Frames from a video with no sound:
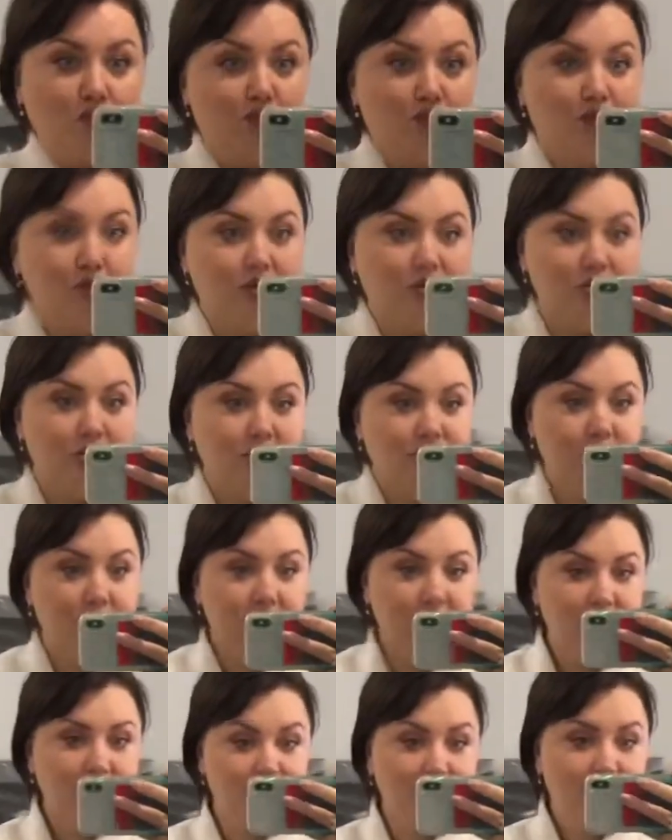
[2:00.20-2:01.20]
какой-то стал.
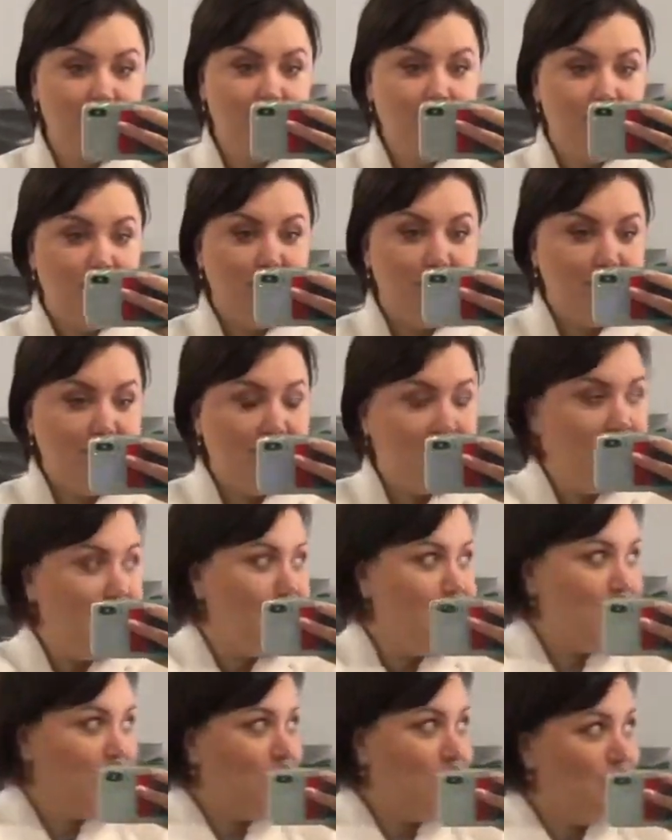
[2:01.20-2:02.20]

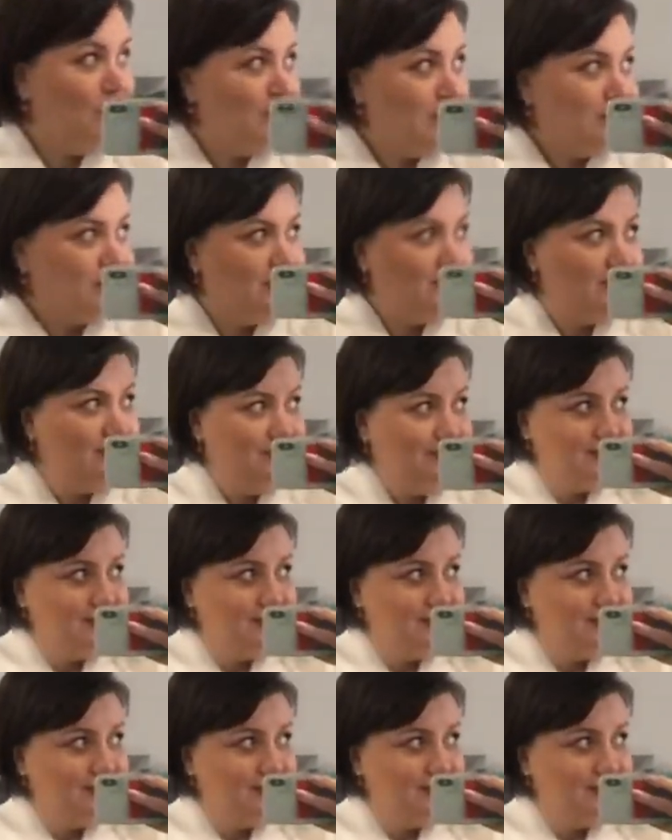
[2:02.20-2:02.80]
Примочка у меня стоит